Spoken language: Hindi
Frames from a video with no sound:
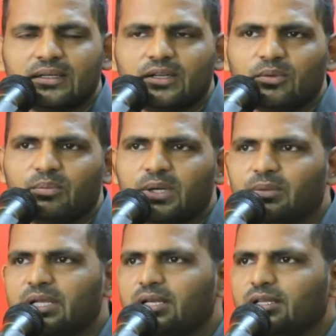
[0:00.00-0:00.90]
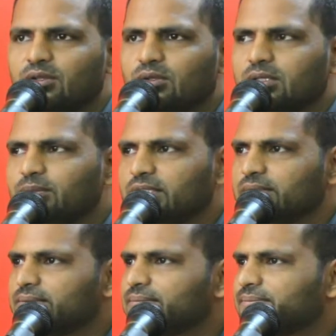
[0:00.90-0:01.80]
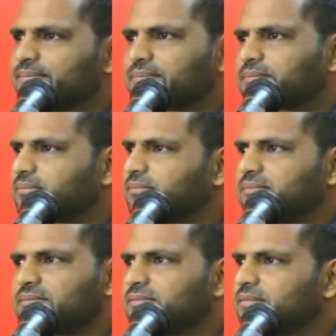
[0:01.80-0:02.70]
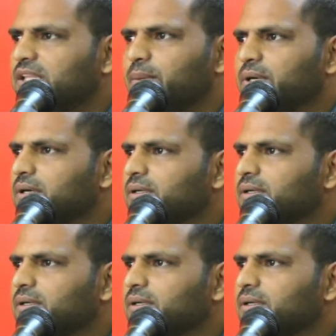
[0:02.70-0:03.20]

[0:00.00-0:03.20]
पर मेरे लिए तो कभी नहीं मांगा